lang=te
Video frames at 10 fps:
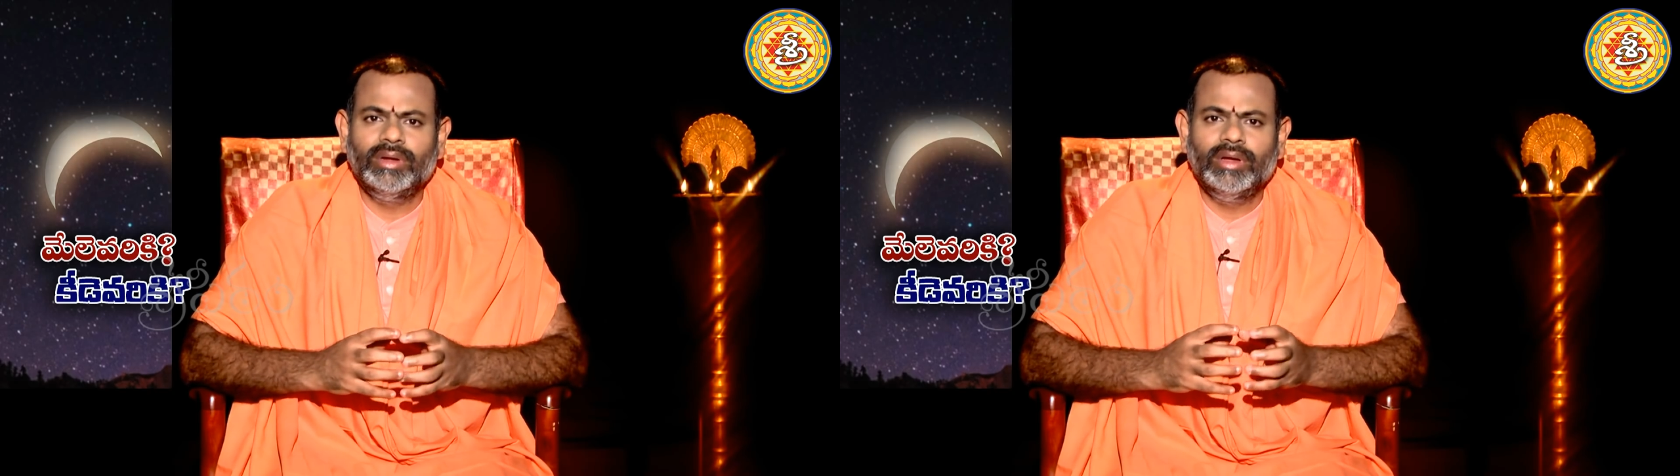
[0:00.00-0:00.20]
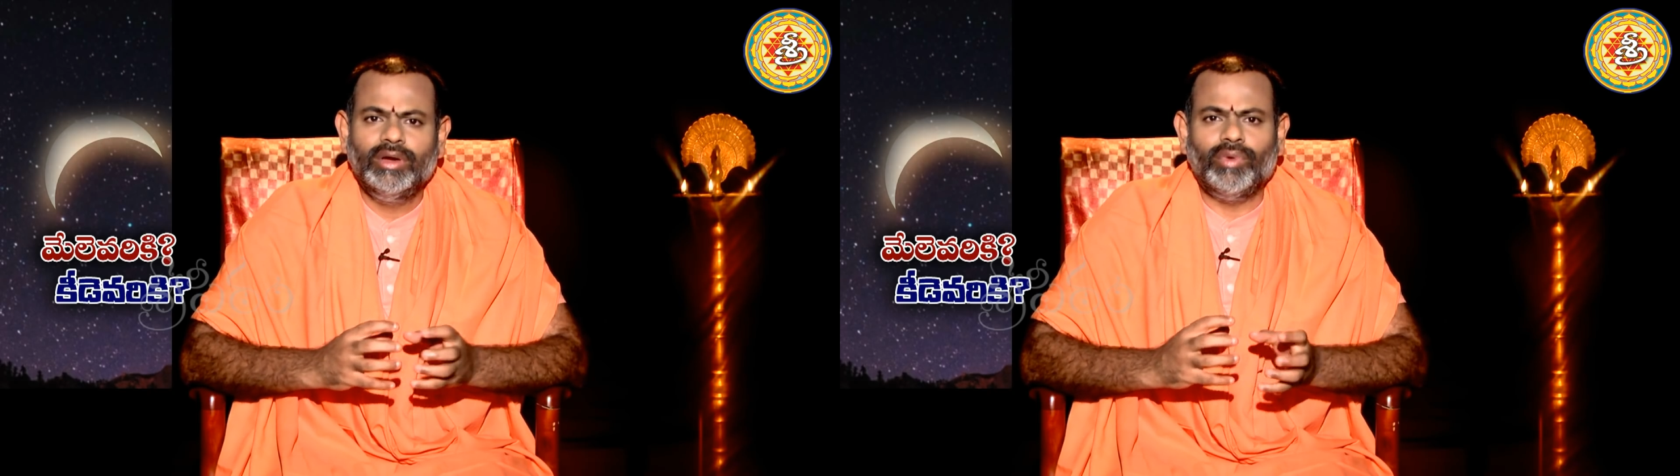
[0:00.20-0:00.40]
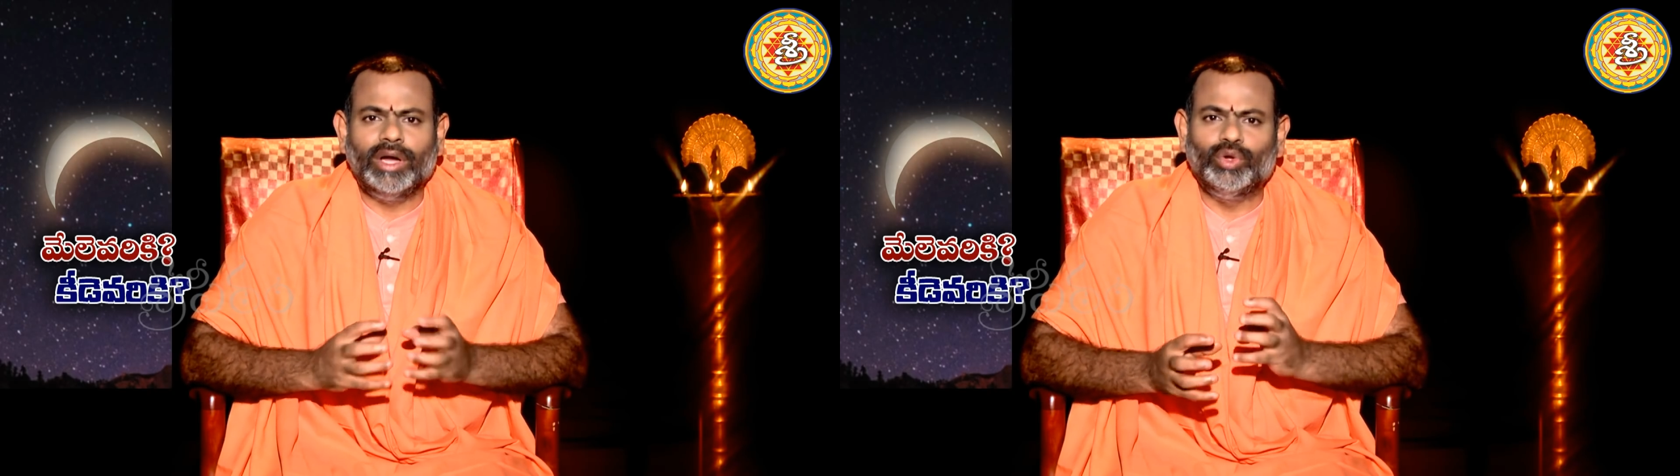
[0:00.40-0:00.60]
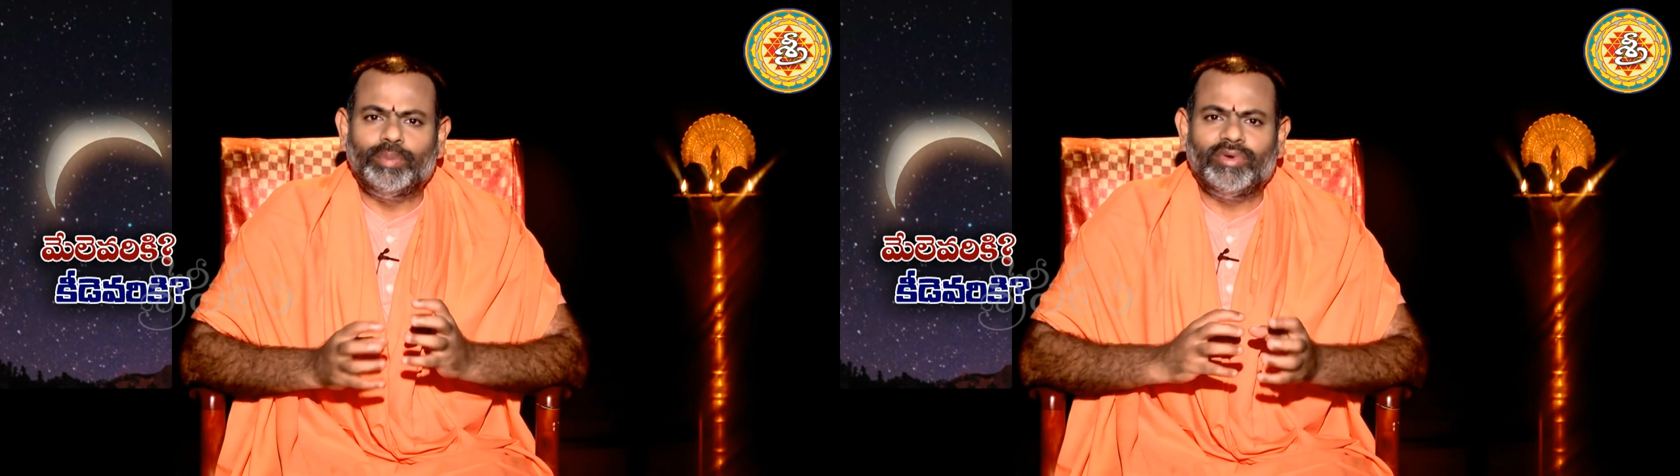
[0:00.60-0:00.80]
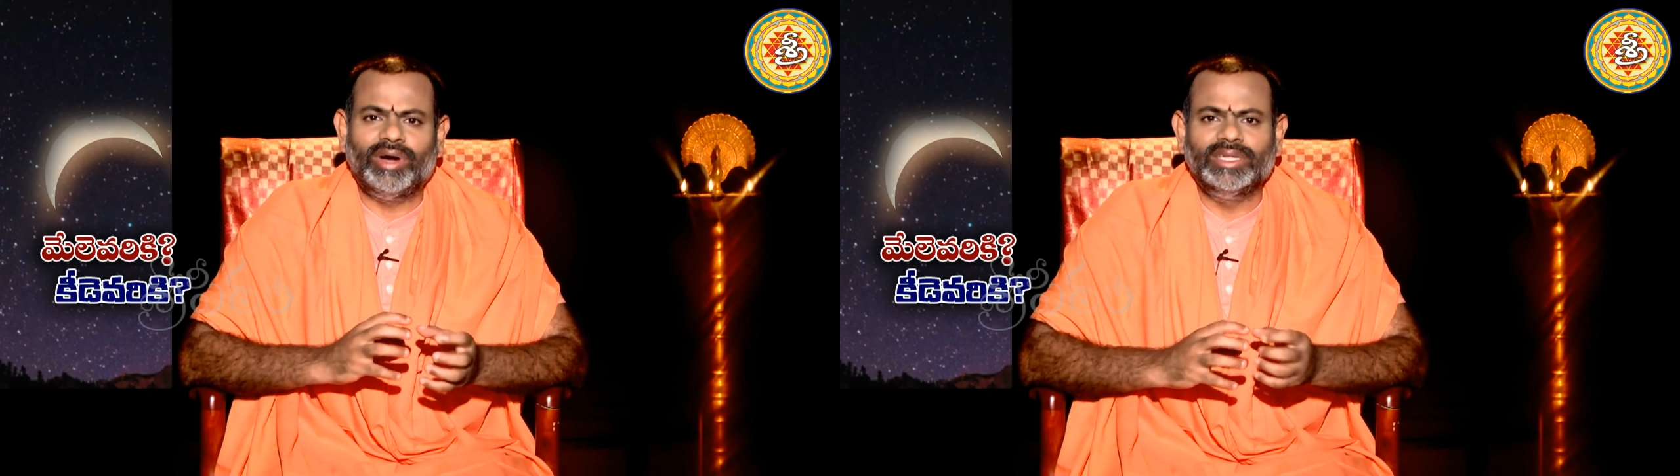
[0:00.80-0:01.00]

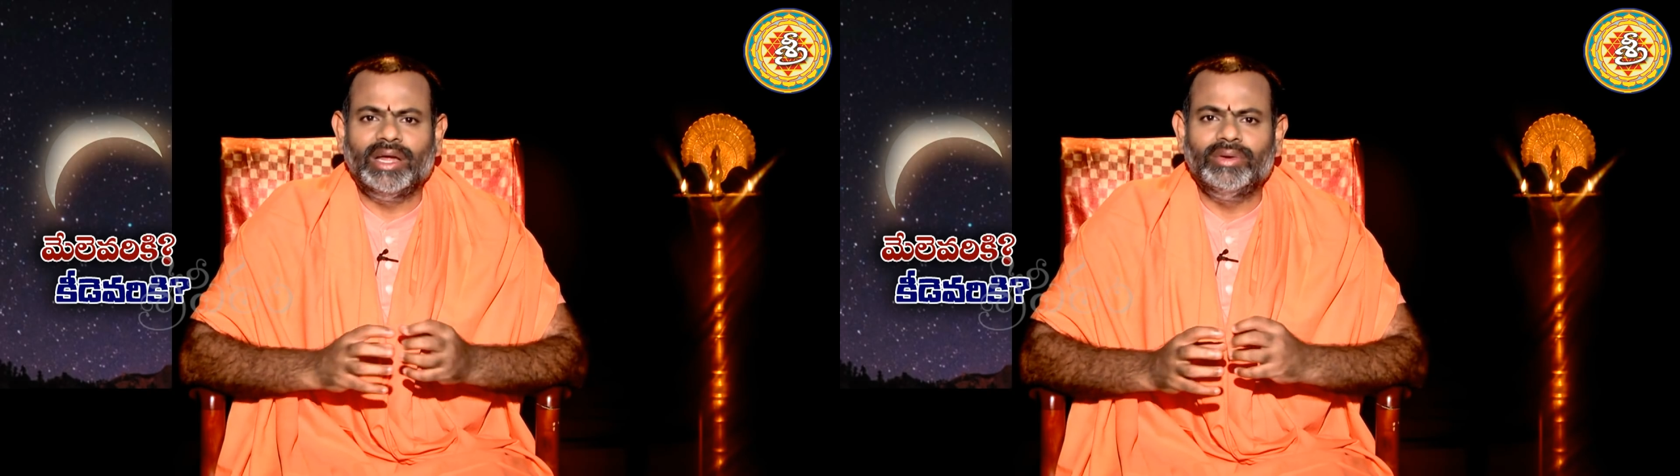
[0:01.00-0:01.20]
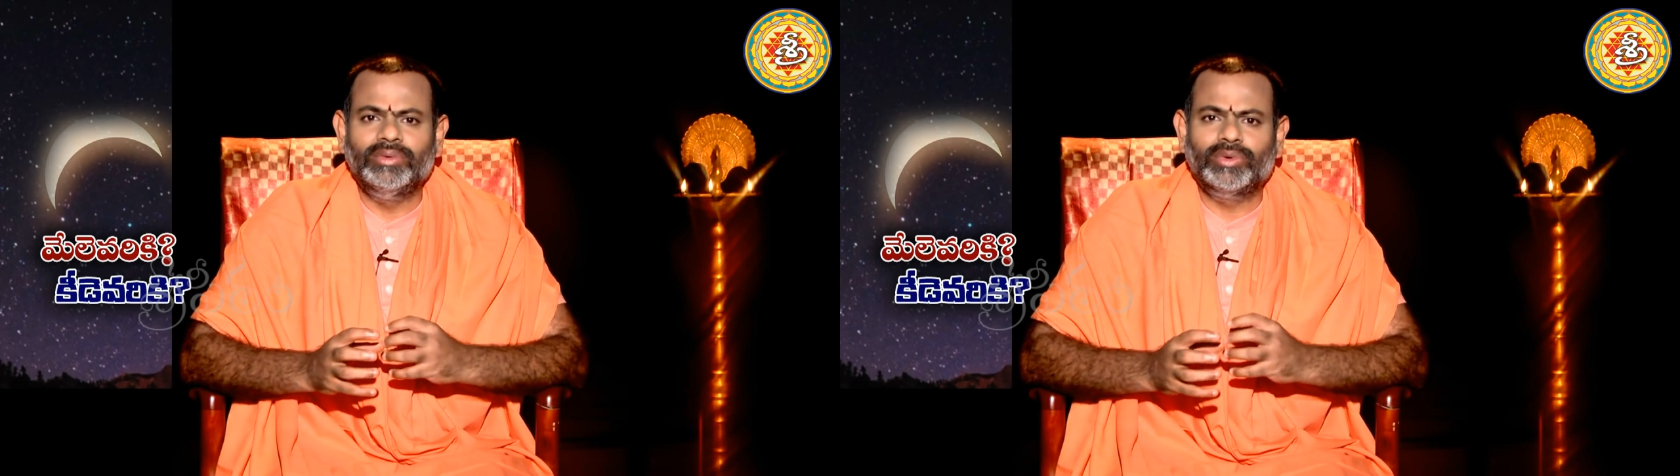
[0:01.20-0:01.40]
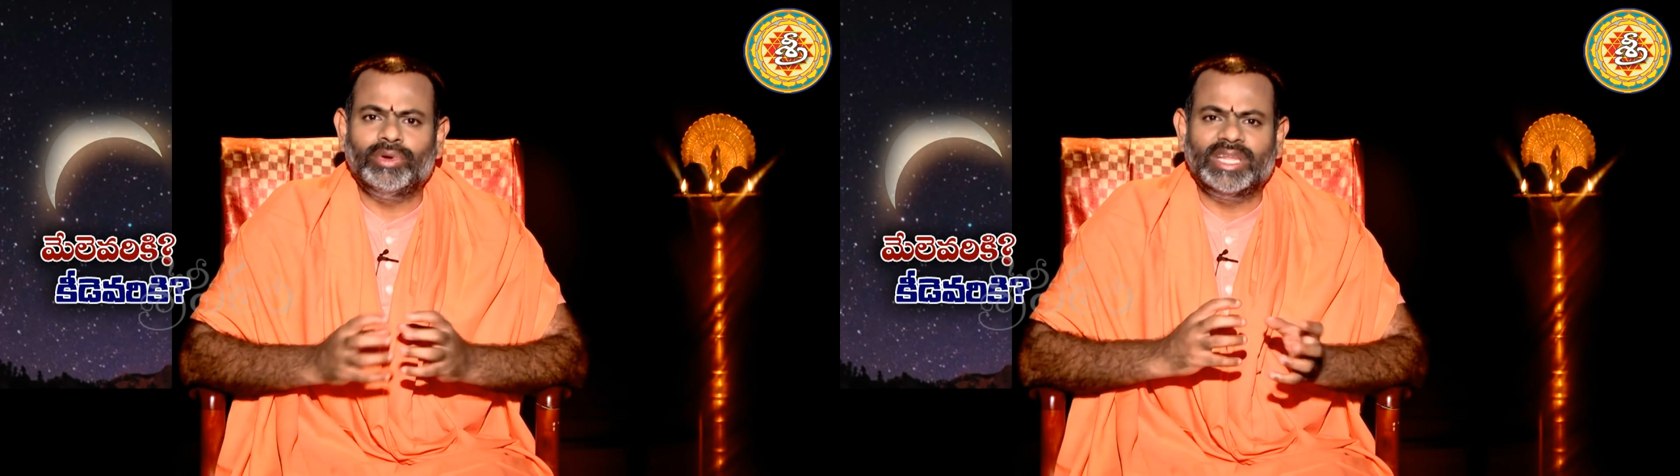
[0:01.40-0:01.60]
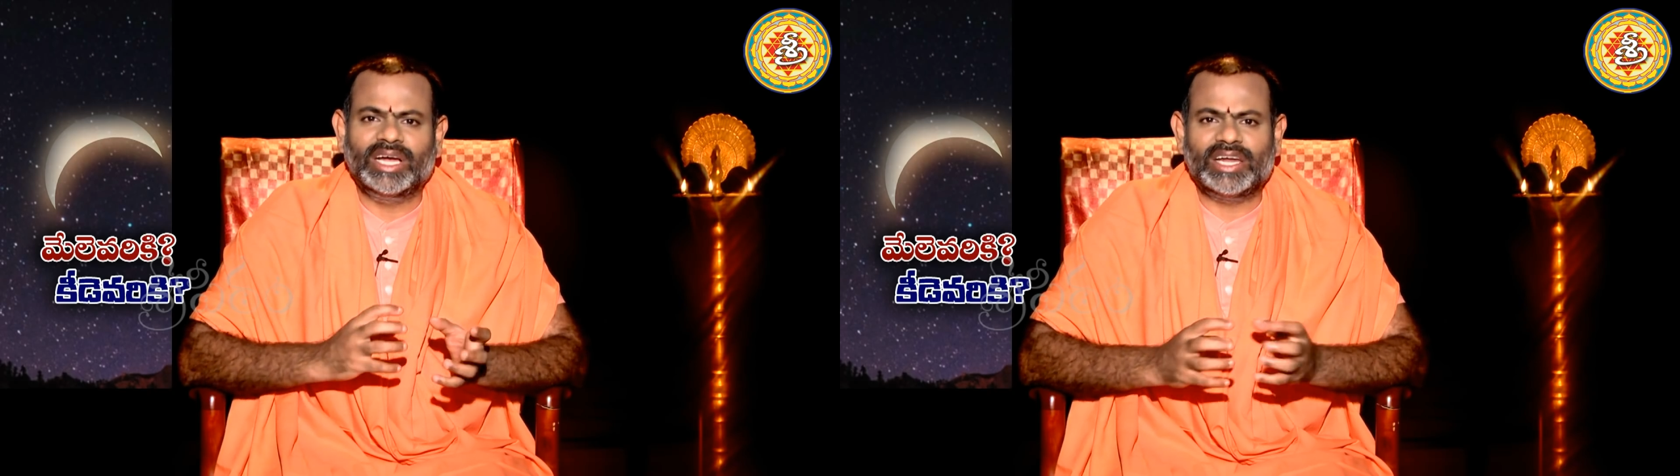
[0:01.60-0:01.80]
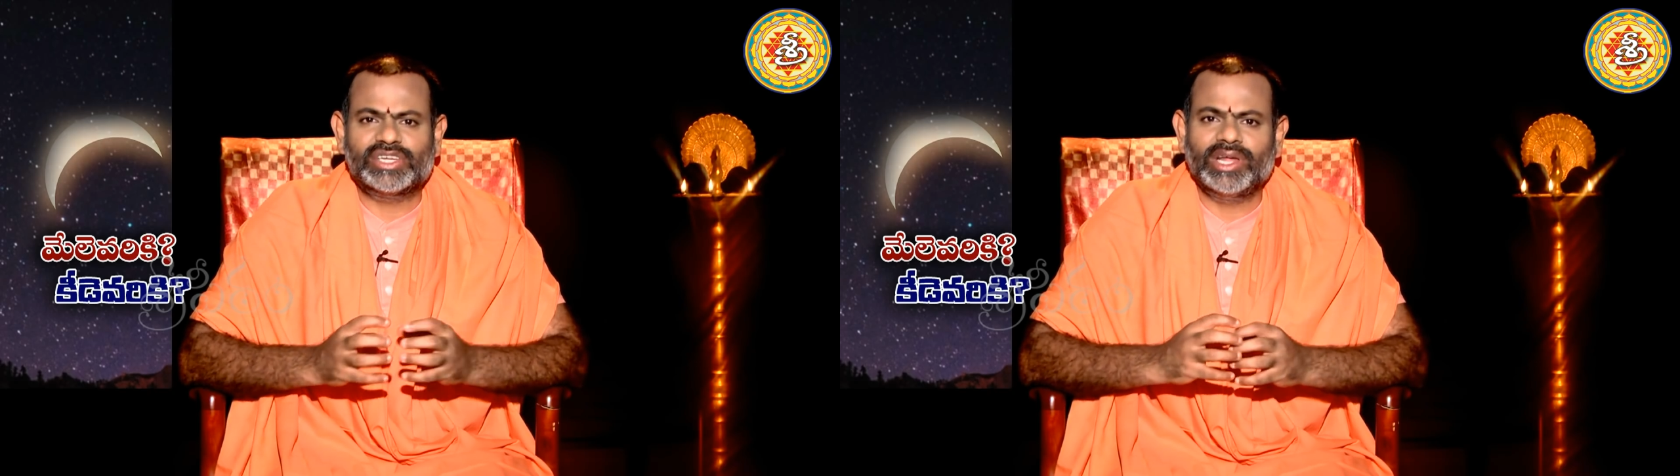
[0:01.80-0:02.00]
వాదోపవాదాలు కొంత
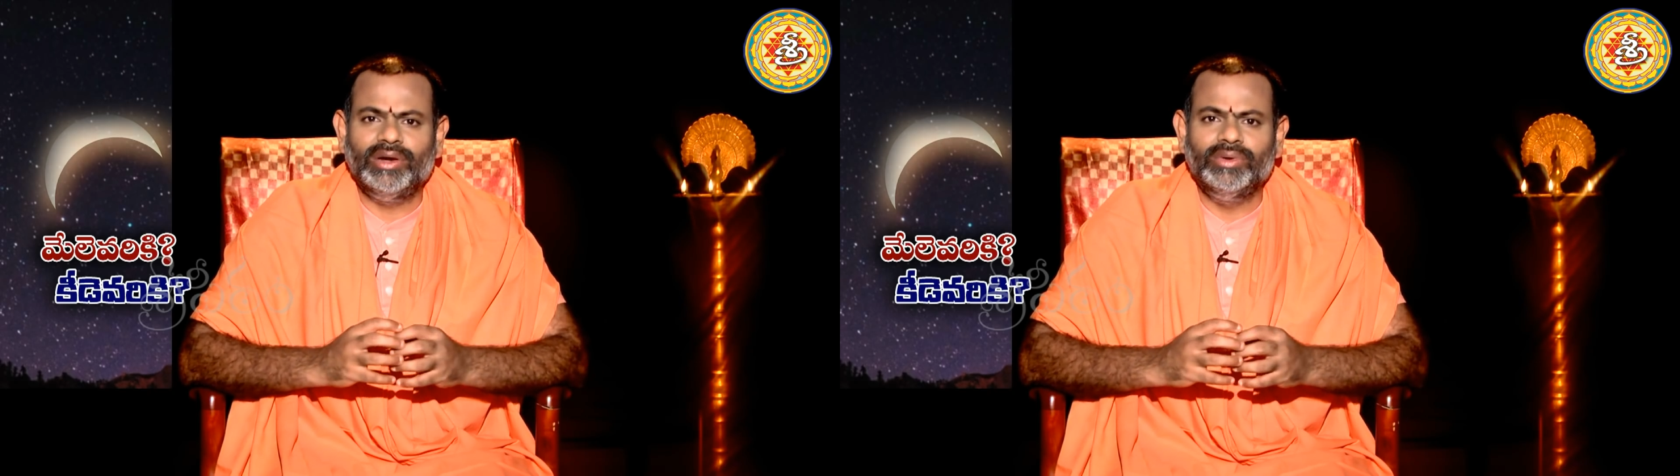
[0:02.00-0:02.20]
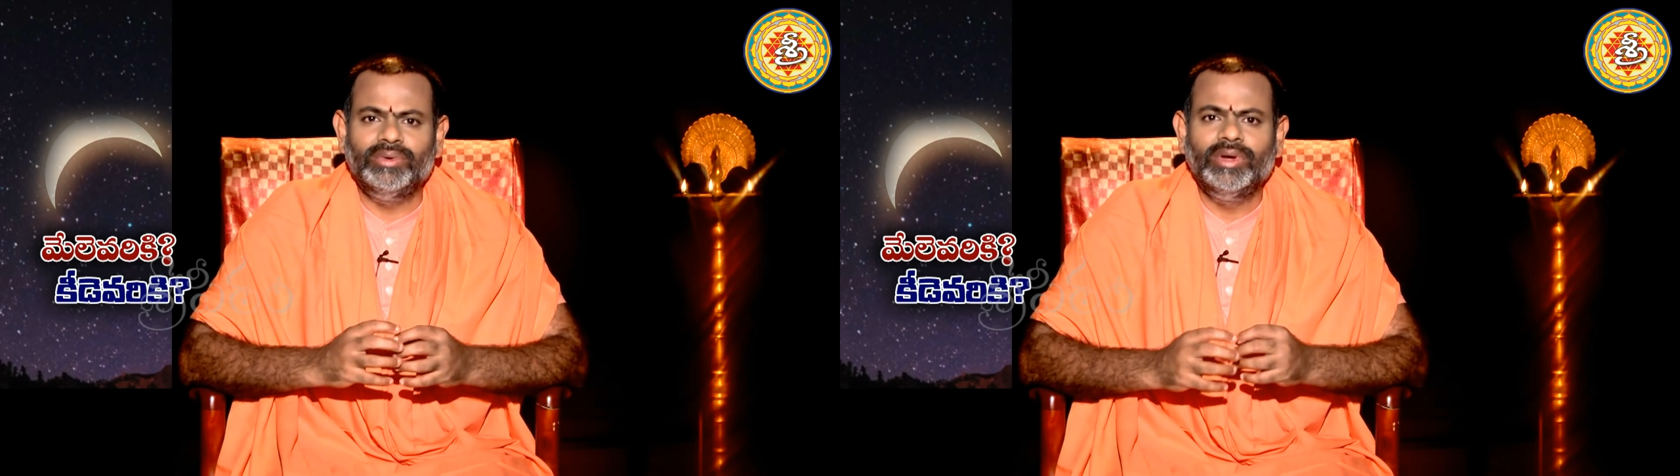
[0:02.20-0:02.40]
ఘర్షణలు